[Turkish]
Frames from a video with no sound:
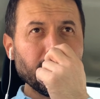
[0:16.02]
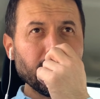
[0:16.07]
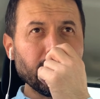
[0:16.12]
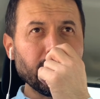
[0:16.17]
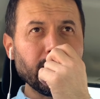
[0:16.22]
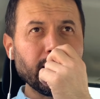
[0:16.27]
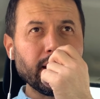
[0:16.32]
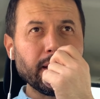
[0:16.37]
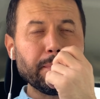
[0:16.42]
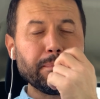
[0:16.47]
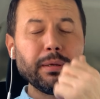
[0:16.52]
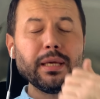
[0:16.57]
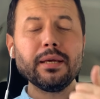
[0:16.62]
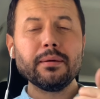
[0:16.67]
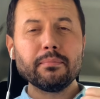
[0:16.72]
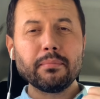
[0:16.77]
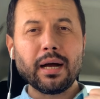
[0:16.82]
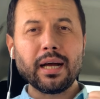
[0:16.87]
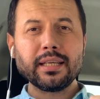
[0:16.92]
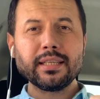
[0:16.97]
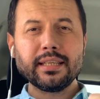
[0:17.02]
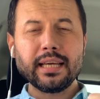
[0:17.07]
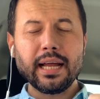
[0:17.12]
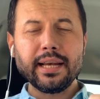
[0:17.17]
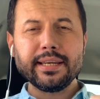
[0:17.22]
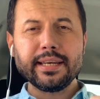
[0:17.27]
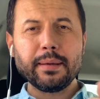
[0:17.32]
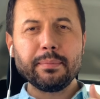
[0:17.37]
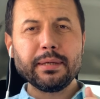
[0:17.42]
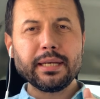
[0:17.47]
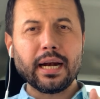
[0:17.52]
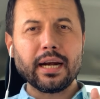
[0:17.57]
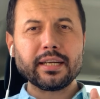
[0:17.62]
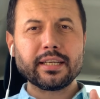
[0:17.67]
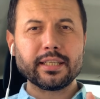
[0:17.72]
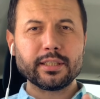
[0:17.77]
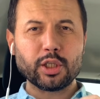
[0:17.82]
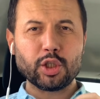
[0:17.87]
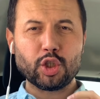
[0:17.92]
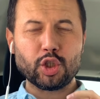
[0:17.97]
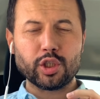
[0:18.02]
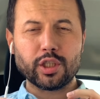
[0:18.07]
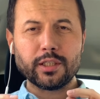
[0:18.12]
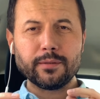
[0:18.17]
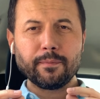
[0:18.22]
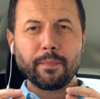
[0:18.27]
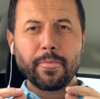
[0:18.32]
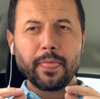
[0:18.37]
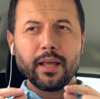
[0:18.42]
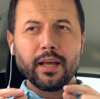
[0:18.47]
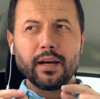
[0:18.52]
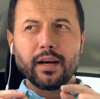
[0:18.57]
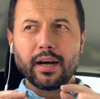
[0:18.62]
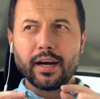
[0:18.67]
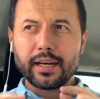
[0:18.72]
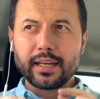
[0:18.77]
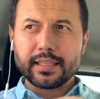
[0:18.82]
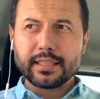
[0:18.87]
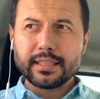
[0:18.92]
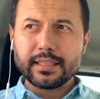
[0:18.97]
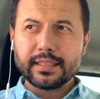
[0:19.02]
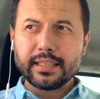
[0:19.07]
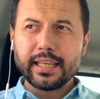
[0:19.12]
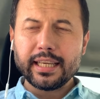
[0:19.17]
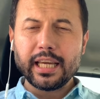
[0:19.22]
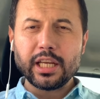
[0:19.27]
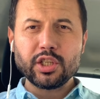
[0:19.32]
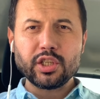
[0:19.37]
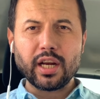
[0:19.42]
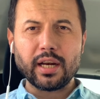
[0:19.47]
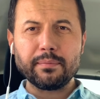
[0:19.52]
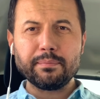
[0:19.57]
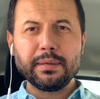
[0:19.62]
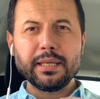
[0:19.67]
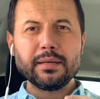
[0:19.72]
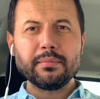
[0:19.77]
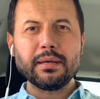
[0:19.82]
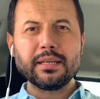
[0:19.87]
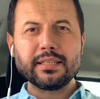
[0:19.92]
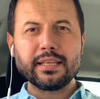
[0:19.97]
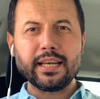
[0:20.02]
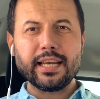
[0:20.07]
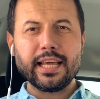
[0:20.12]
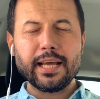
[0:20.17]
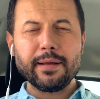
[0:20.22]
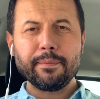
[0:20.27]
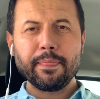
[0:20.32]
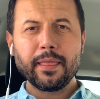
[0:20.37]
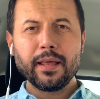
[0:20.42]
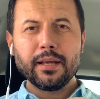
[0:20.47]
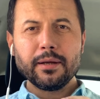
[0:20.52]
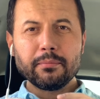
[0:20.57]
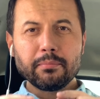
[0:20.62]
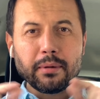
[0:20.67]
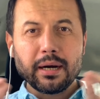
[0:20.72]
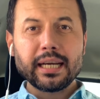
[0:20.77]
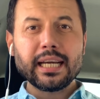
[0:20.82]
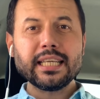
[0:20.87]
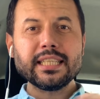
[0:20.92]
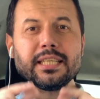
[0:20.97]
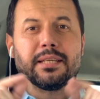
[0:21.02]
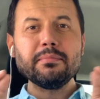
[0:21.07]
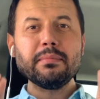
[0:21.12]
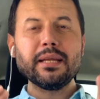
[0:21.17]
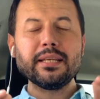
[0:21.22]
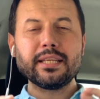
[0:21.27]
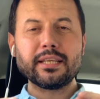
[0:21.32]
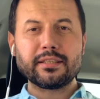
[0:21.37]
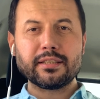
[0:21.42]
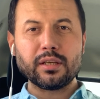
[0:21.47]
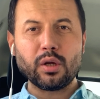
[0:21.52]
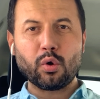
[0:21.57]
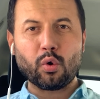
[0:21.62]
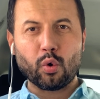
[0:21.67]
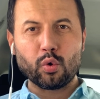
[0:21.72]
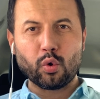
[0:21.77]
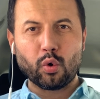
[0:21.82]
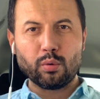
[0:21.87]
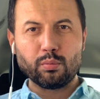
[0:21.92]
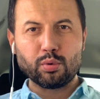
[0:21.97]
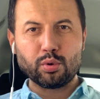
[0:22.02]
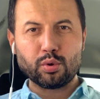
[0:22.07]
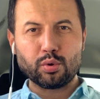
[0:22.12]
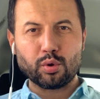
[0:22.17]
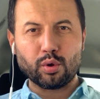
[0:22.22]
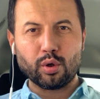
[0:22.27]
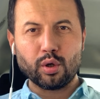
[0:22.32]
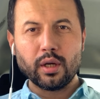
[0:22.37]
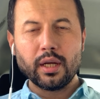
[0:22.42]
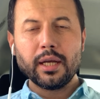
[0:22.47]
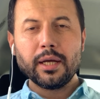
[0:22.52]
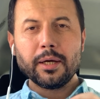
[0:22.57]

e, bir mankenle bir arkadaşının arasında geçen bir mesele magazin medyasına konu olmuştu.